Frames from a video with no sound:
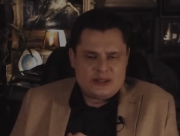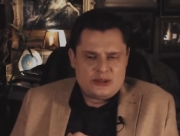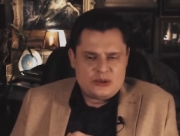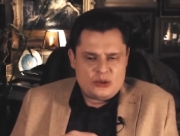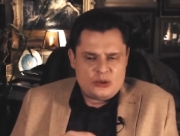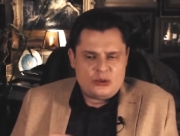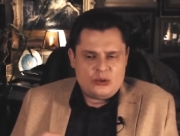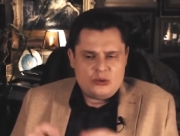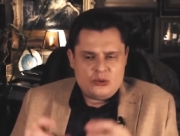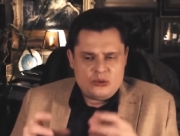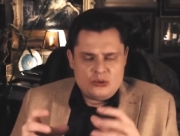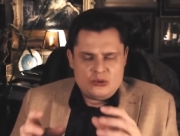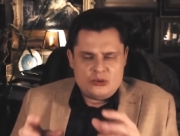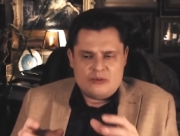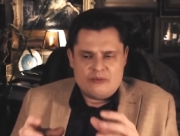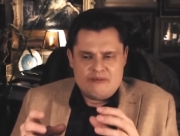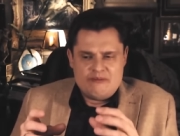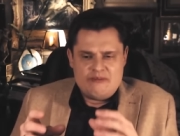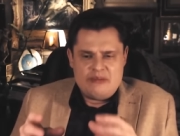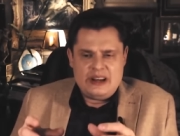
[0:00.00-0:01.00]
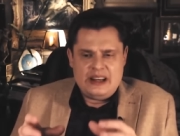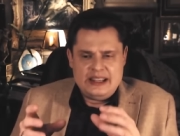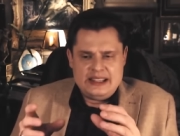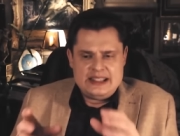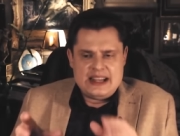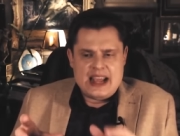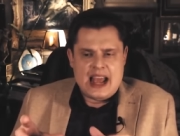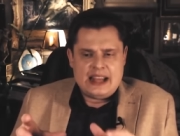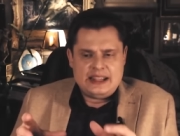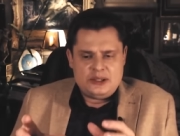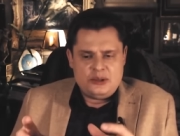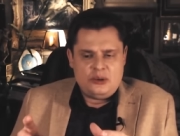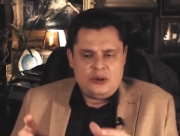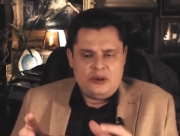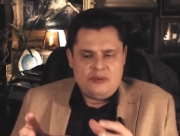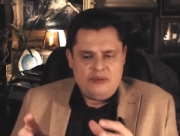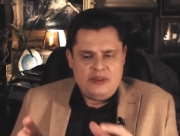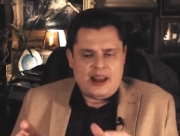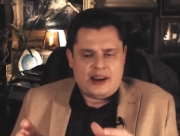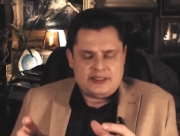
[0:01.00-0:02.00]
ту бредятину
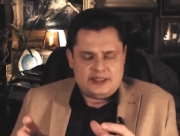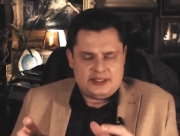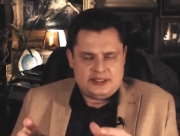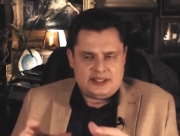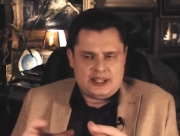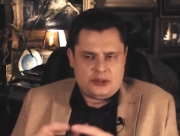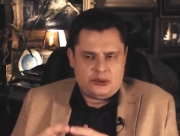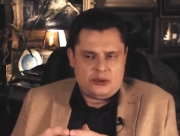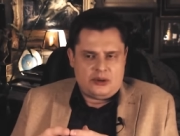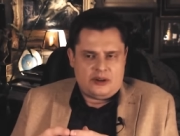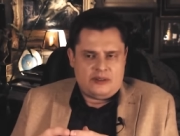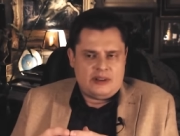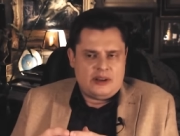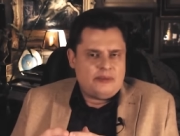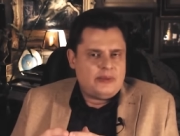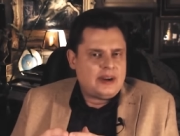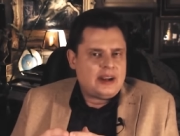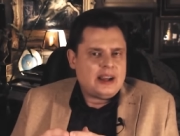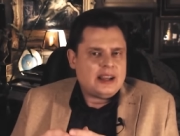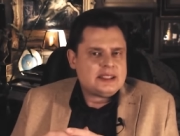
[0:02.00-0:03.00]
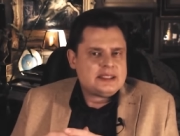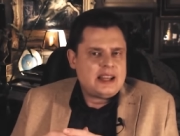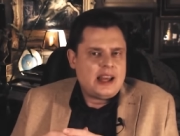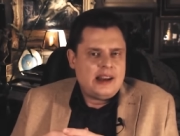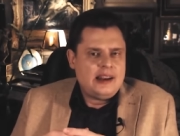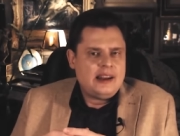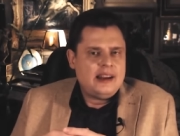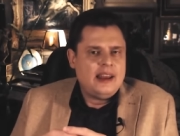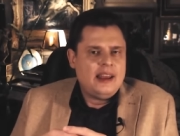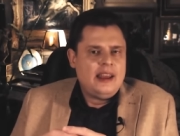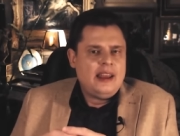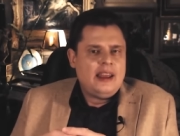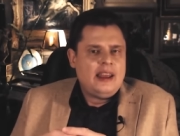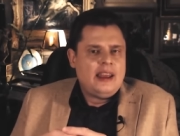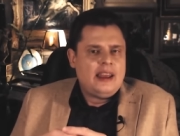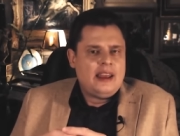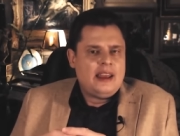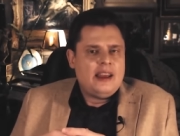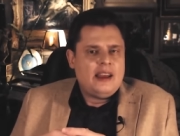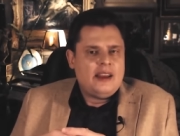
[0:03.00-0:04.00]
и мерзость, которую вам показали
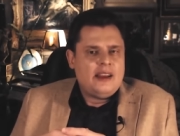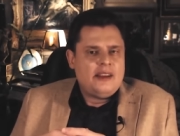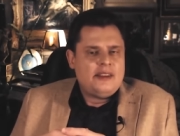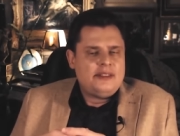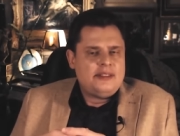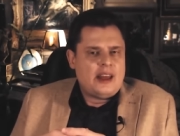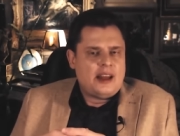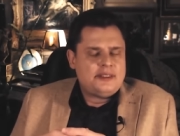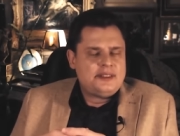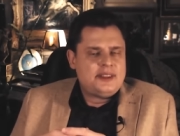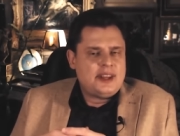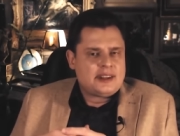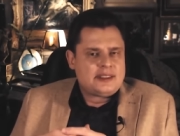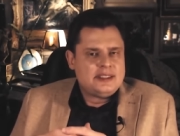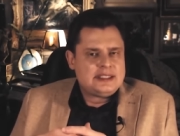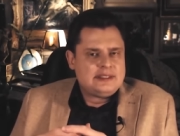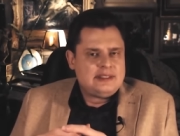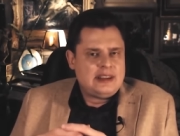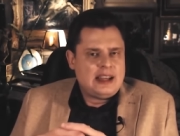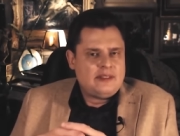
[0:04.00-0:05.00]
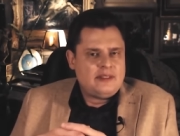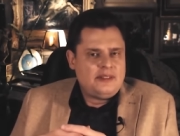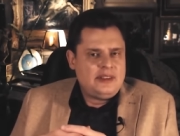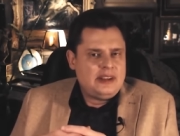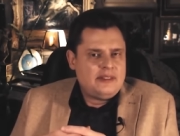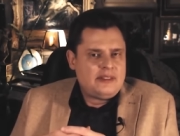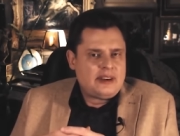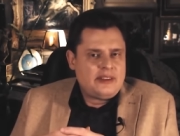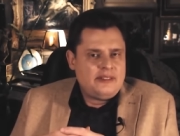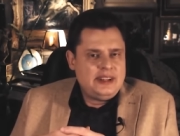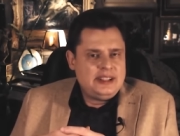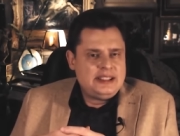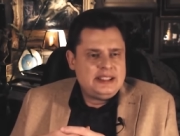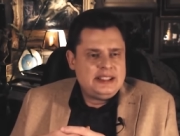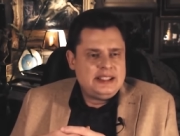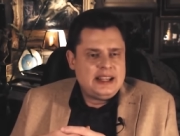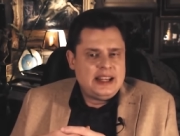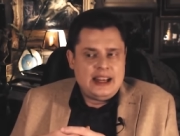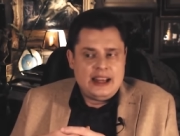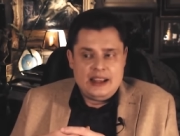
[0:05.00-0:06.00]
э, на так называемом
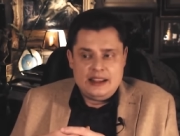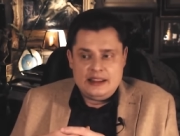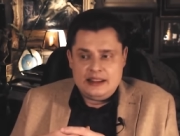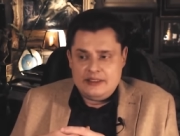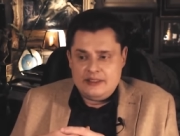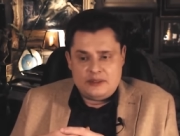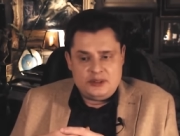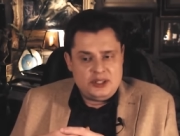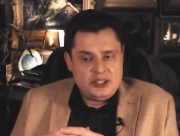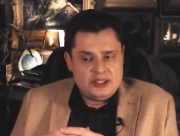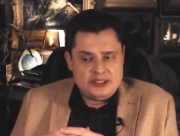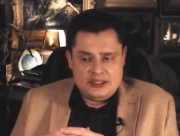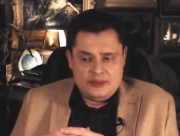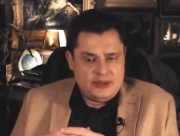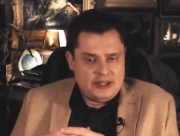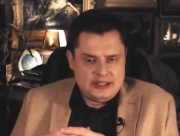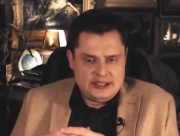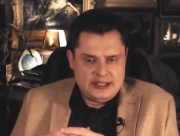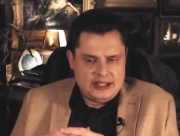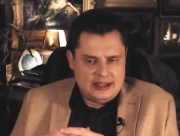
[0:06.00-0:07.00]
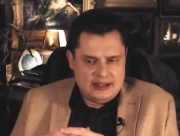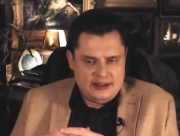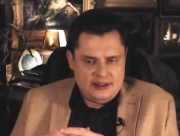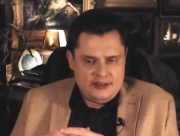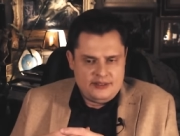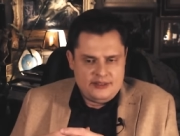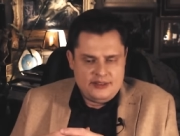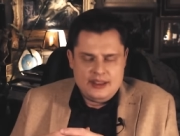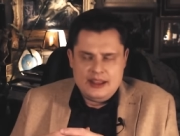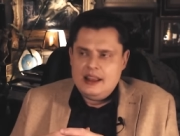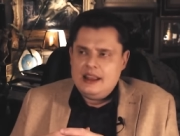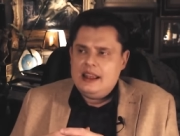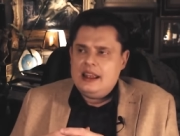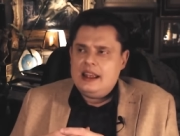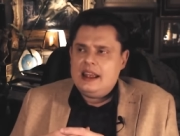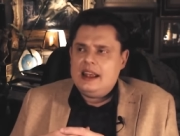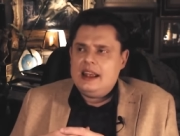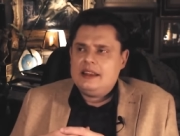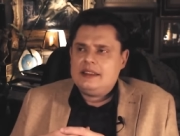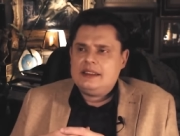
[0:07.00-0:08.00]
Евровидении, это вообще запредельно.
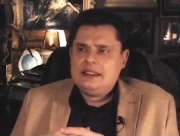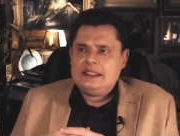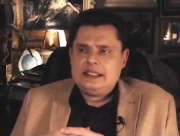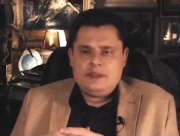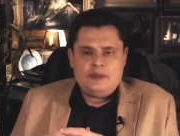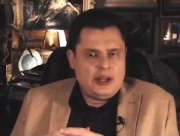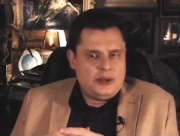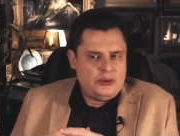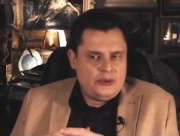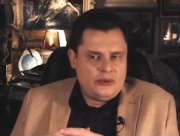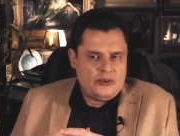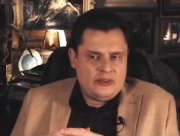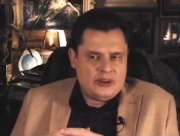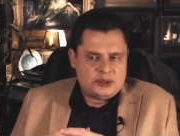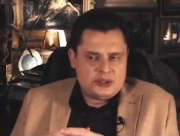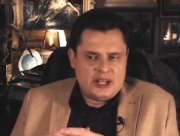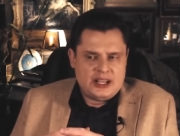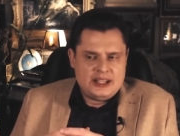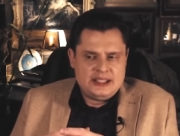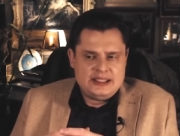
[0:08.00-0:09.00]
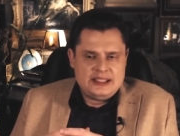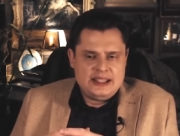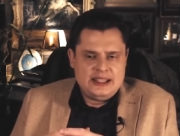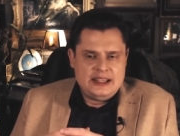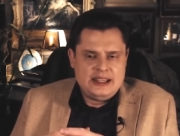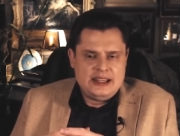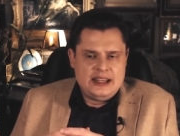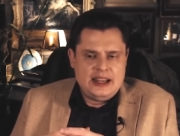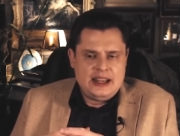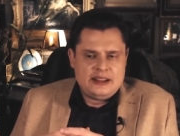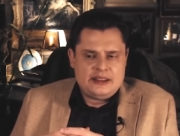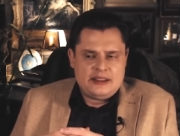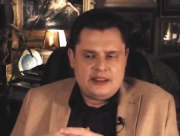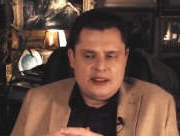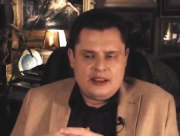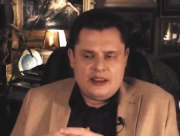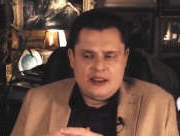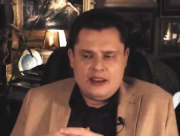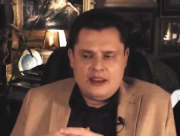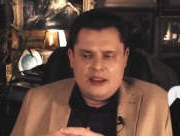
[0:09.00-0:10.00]
Это себя не уважать. И
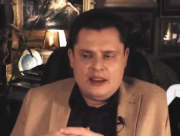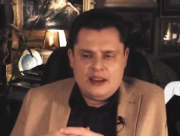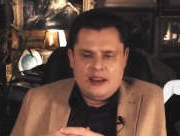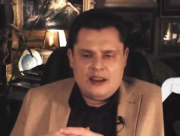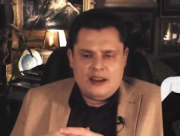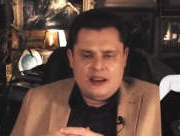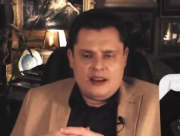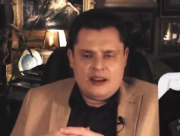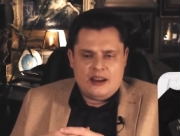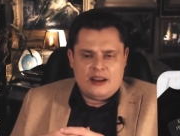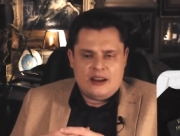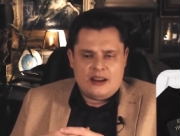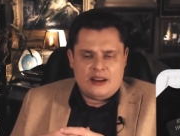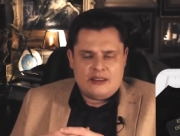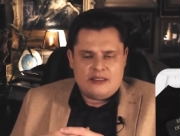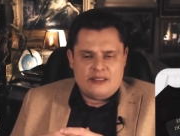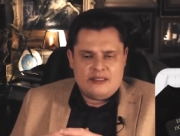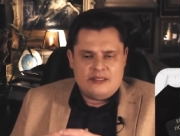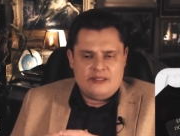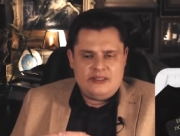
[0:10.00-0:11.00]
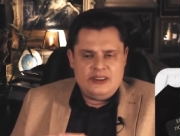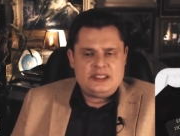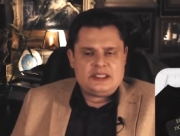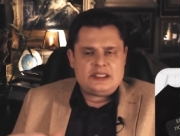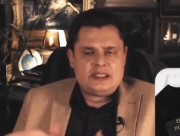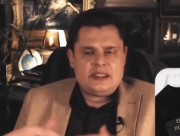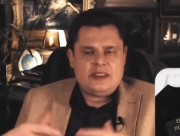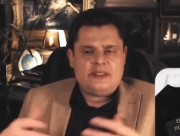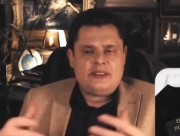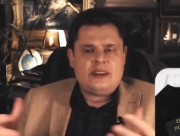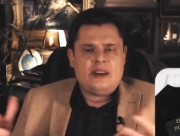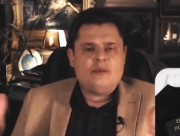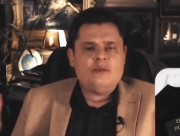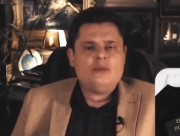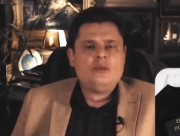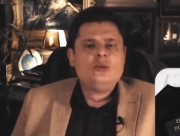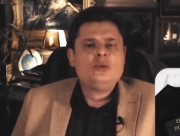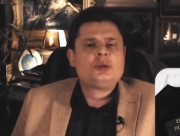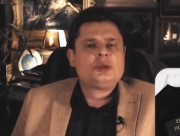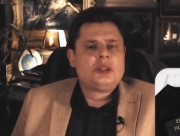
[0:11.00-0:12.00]
это э, выставка
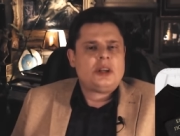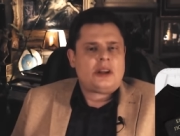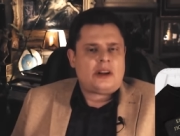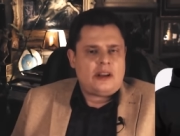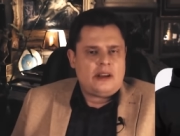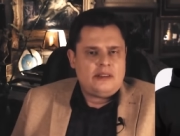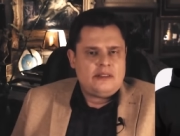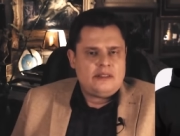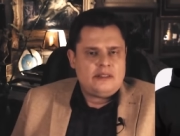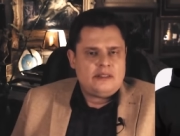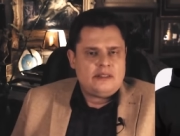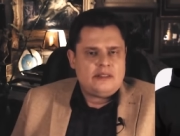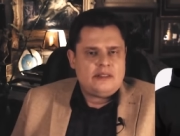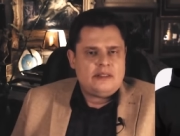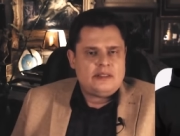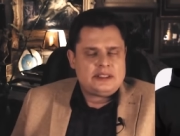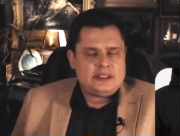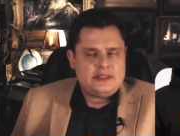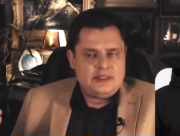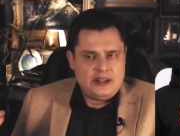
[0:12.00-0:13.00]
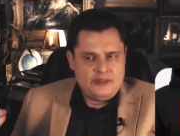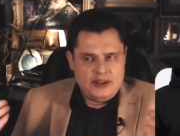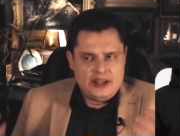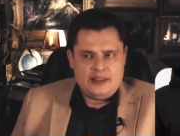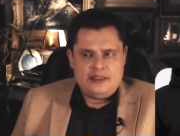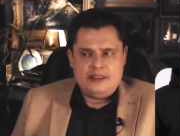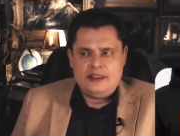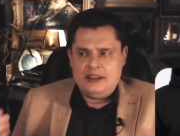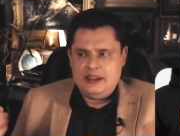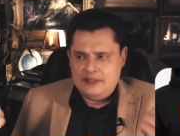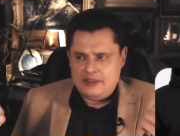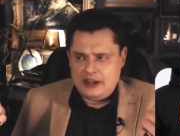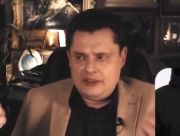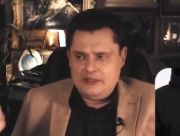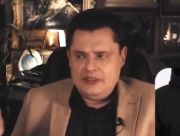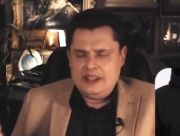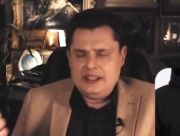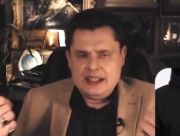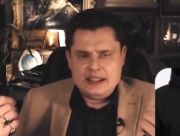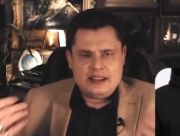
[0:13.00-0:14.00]
мусора. Современное
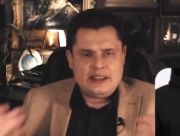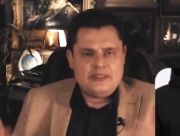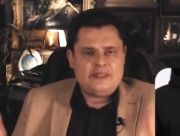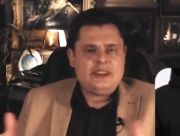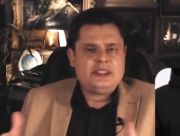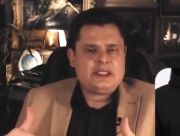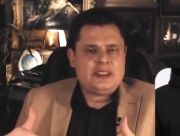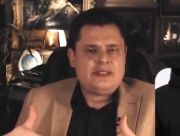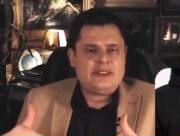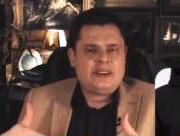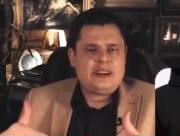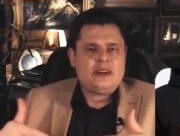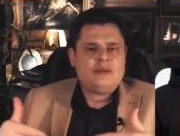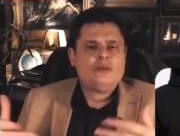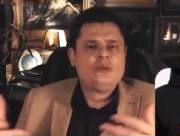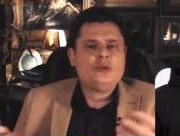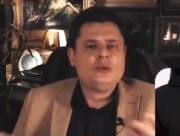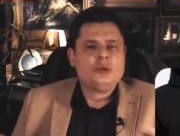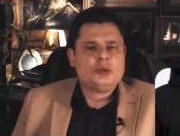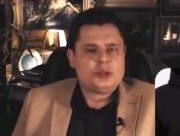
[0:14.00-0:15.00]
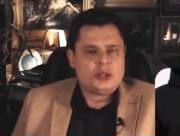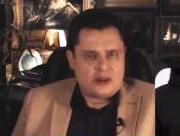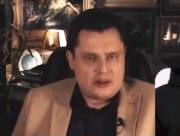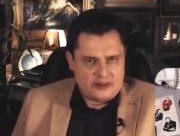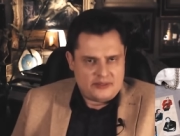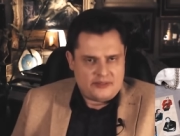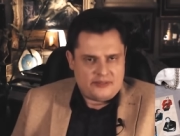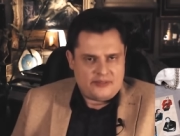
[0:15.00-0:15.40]
Евровидение – это выставка мусора.